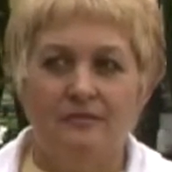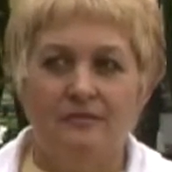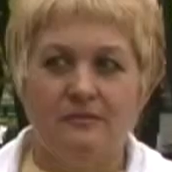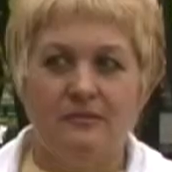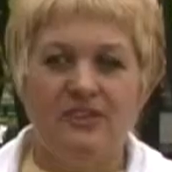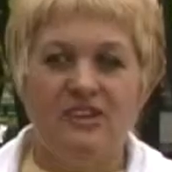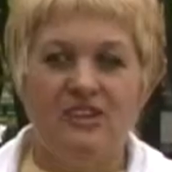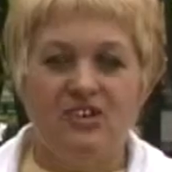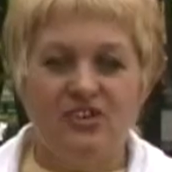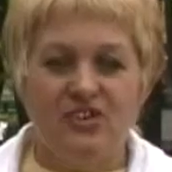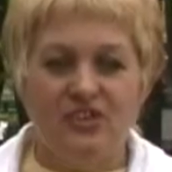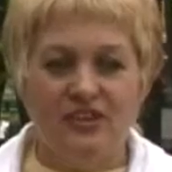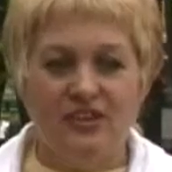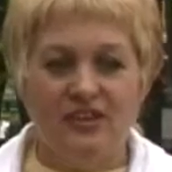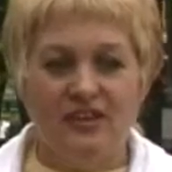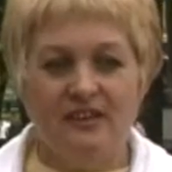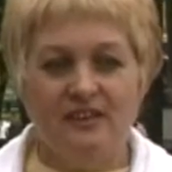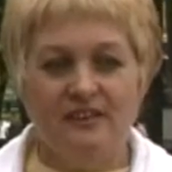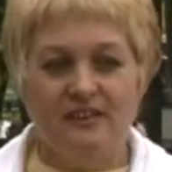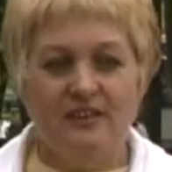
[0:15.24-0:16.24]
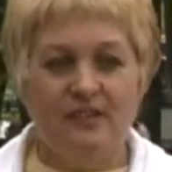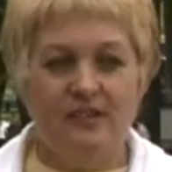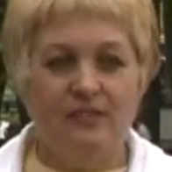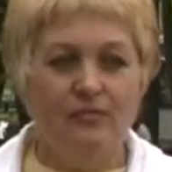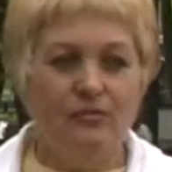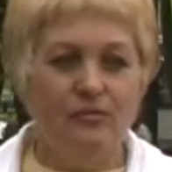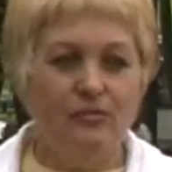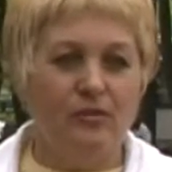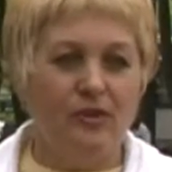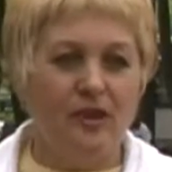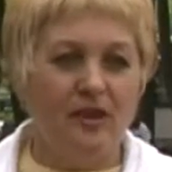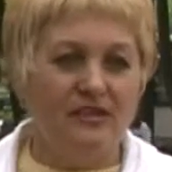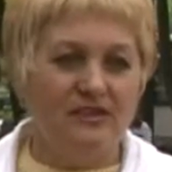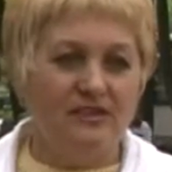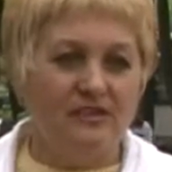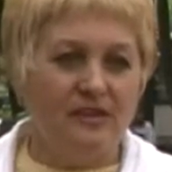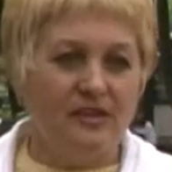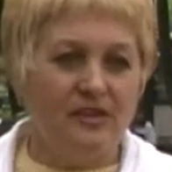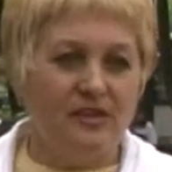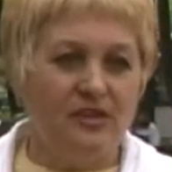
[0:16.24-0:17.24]
Лечилась и в
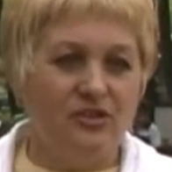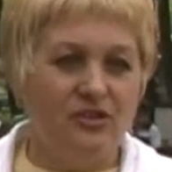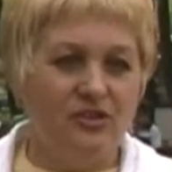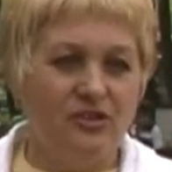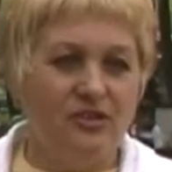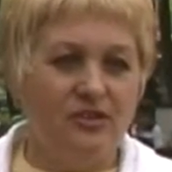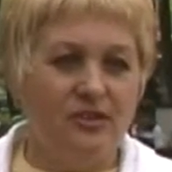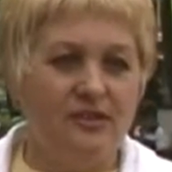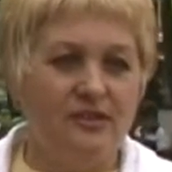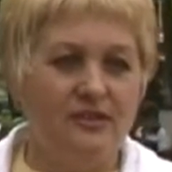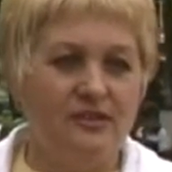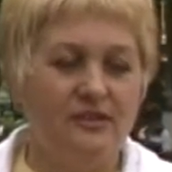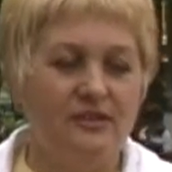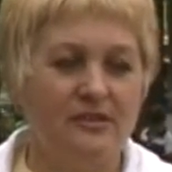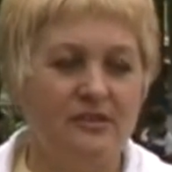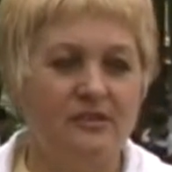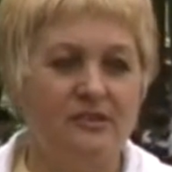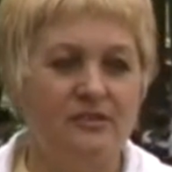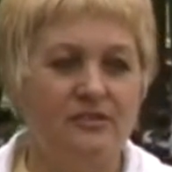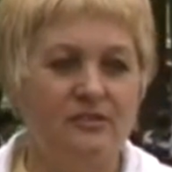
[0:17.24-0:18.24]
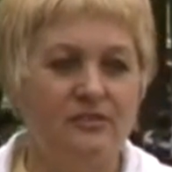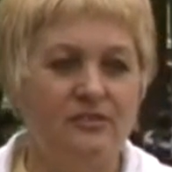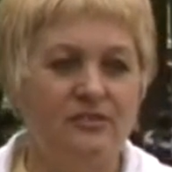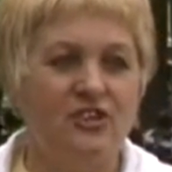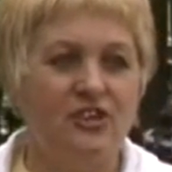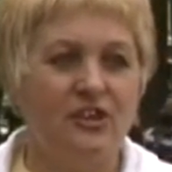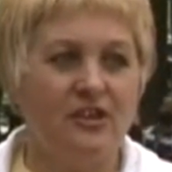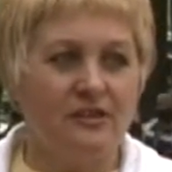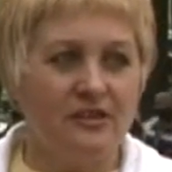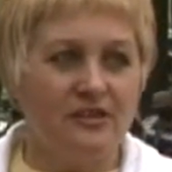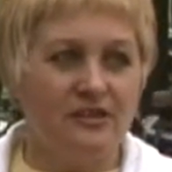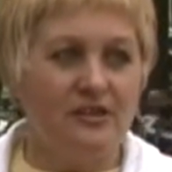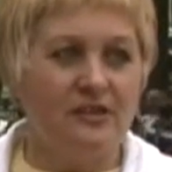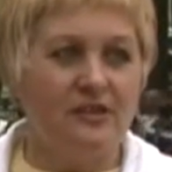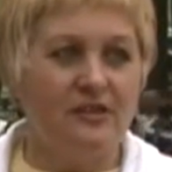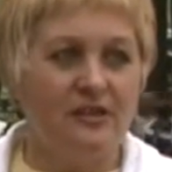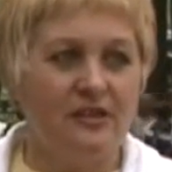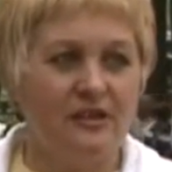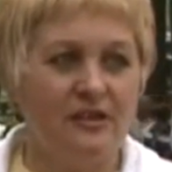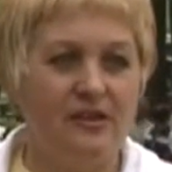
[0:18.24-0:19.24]
Луганске лечилась, в частных
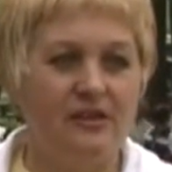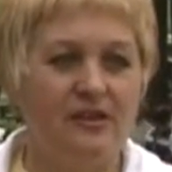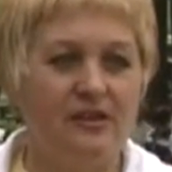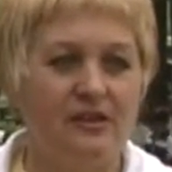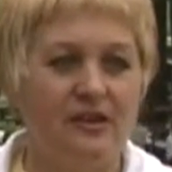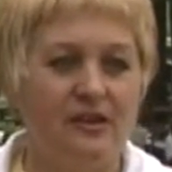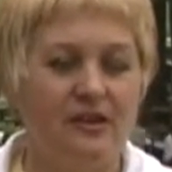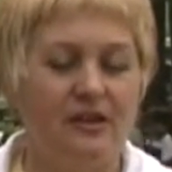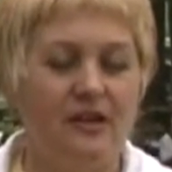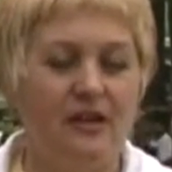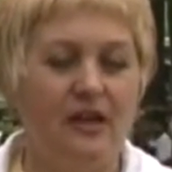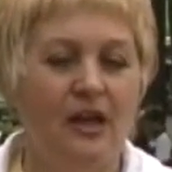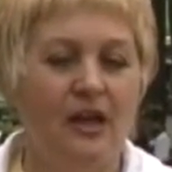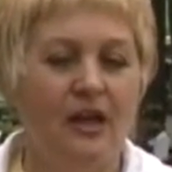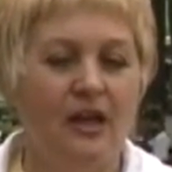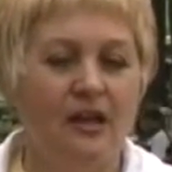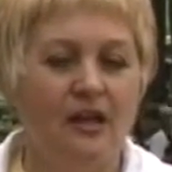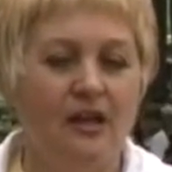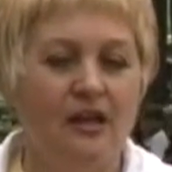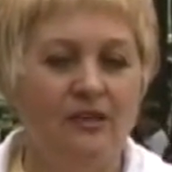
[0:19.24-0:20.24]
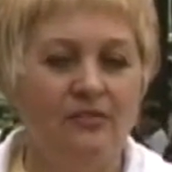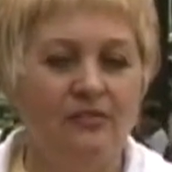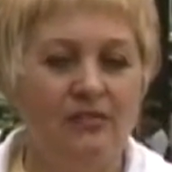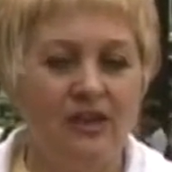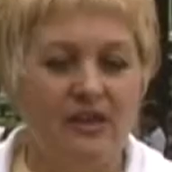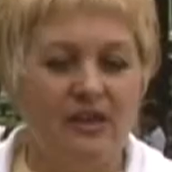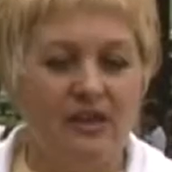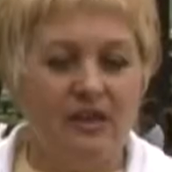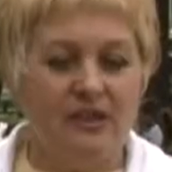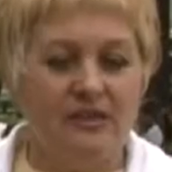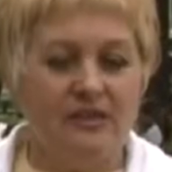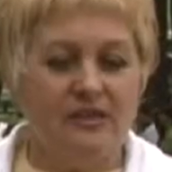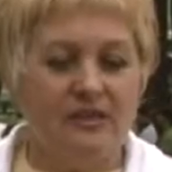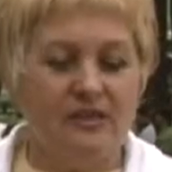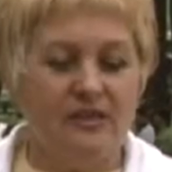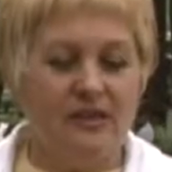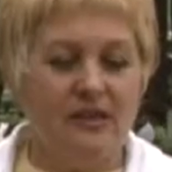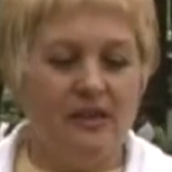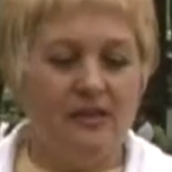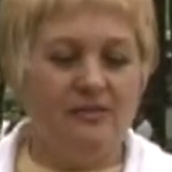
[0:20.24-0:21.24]
клиниках, и в
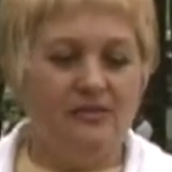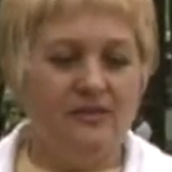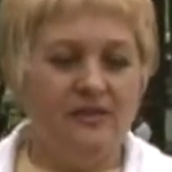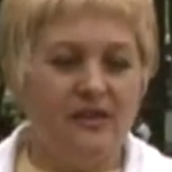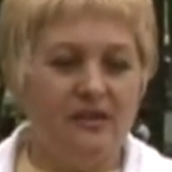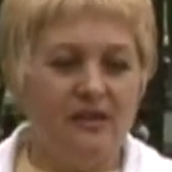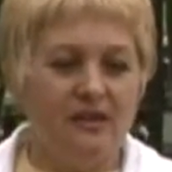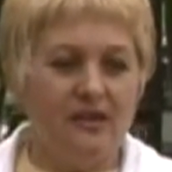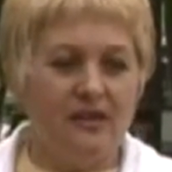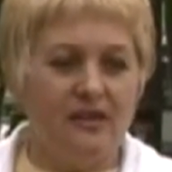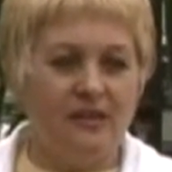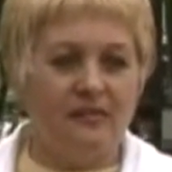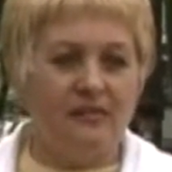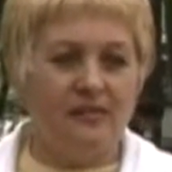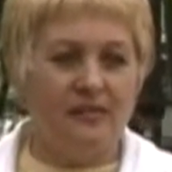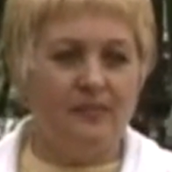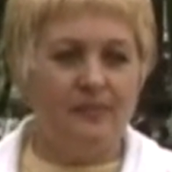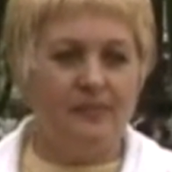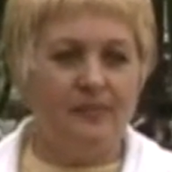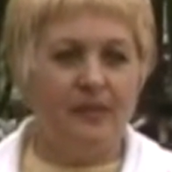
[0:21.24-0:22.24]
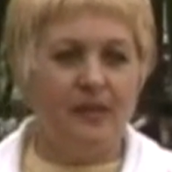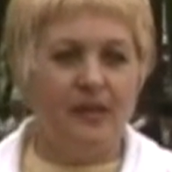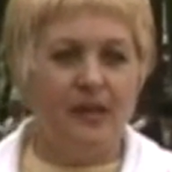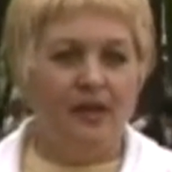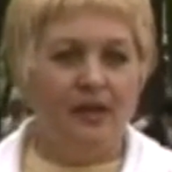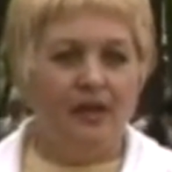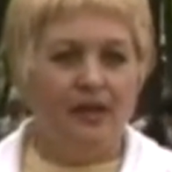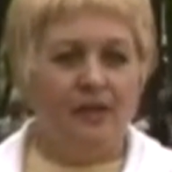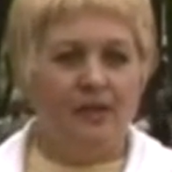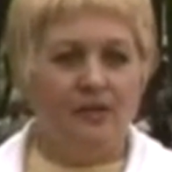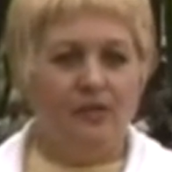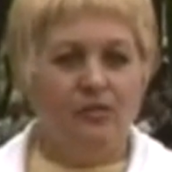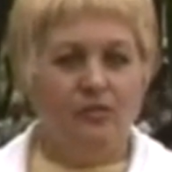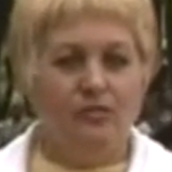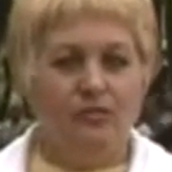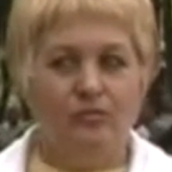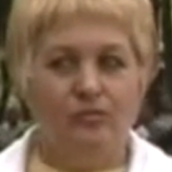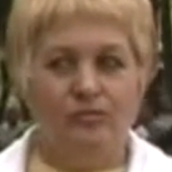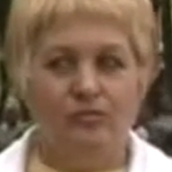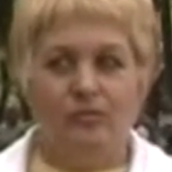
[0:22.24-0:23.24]
Донецке, и в Стаханово.
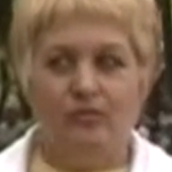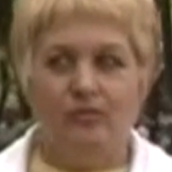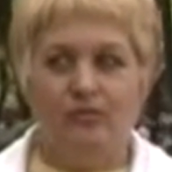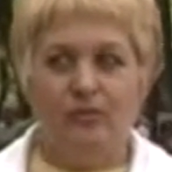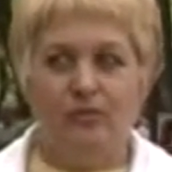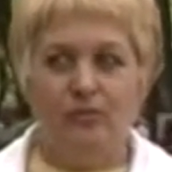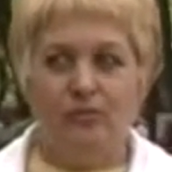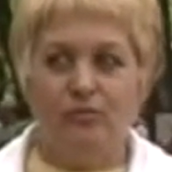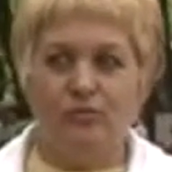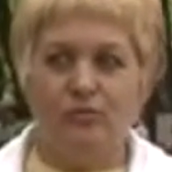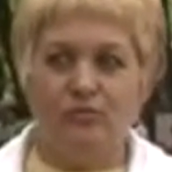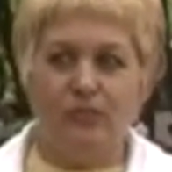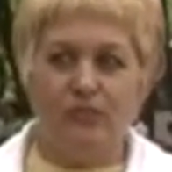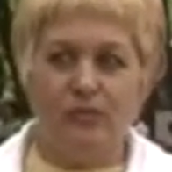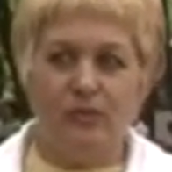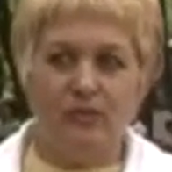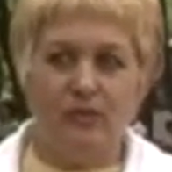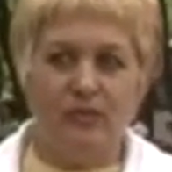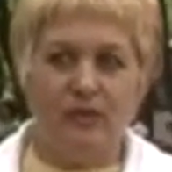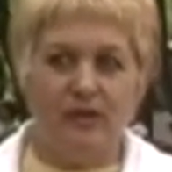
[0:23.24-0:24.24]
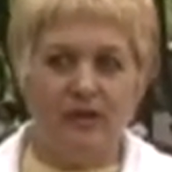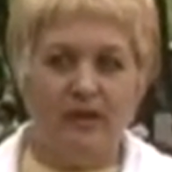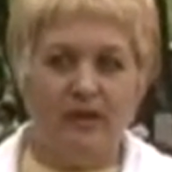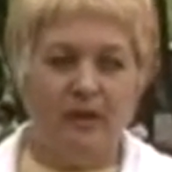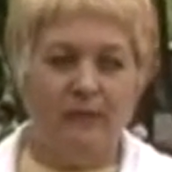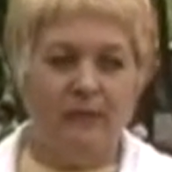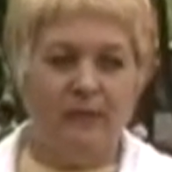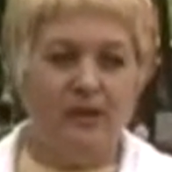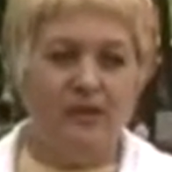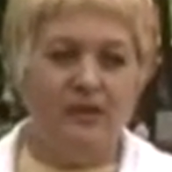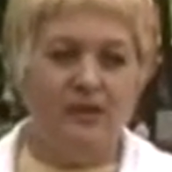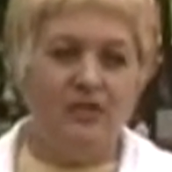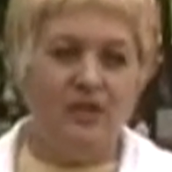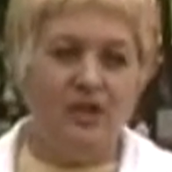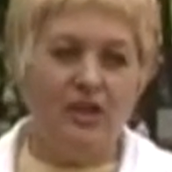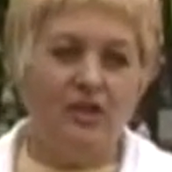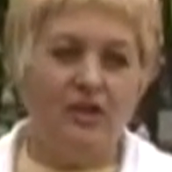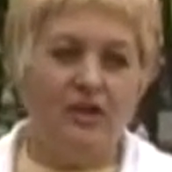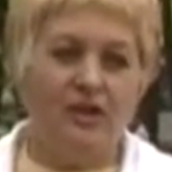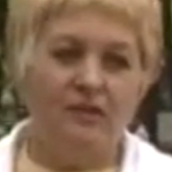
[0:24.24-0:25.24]
Ну, потом уже в Первомайке
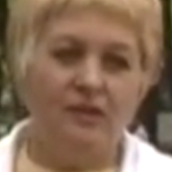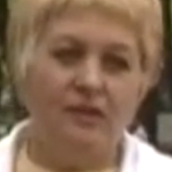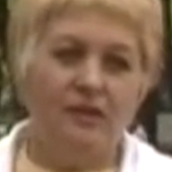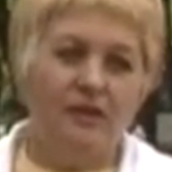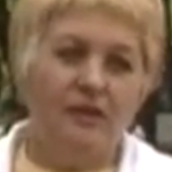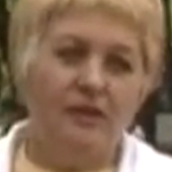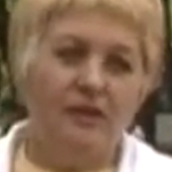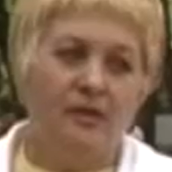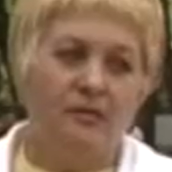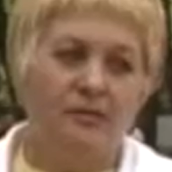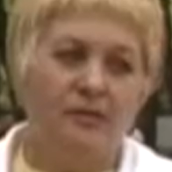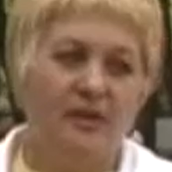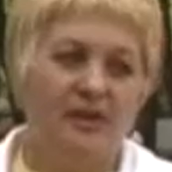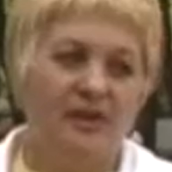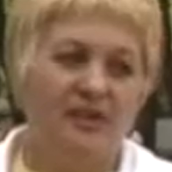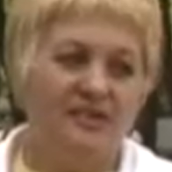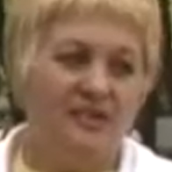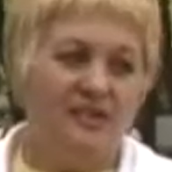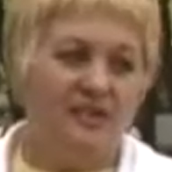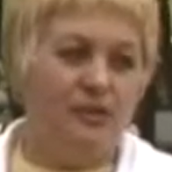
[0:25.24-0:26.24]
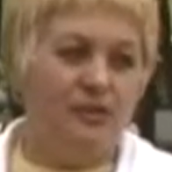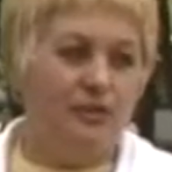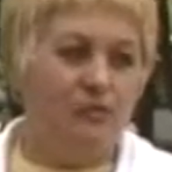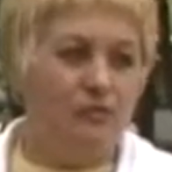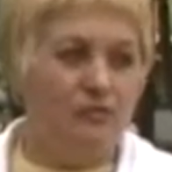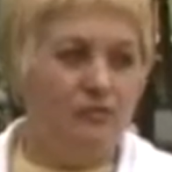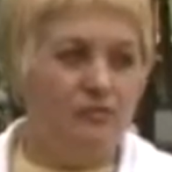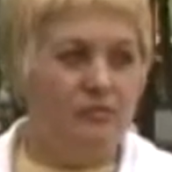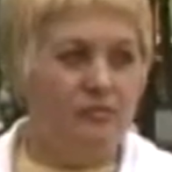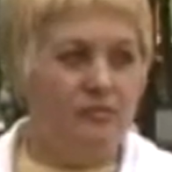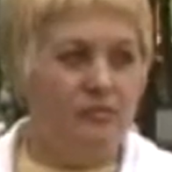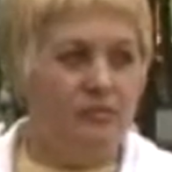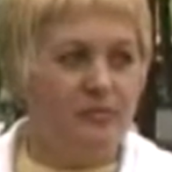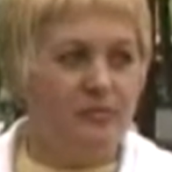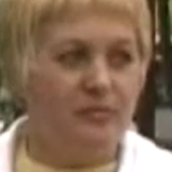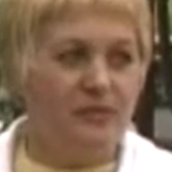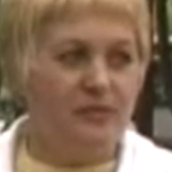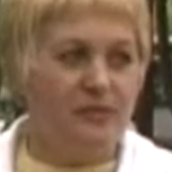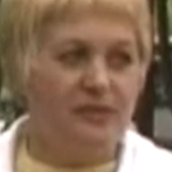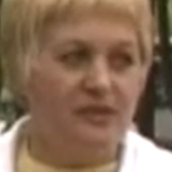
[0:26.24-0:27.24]
пролежала, мне газету
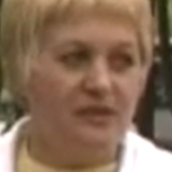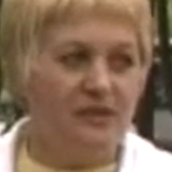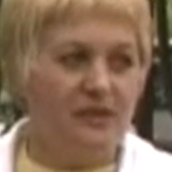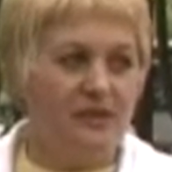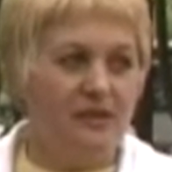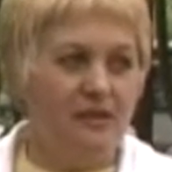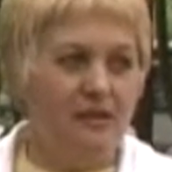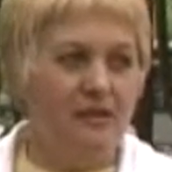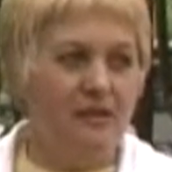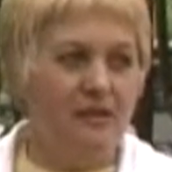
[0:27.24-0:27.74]
принесли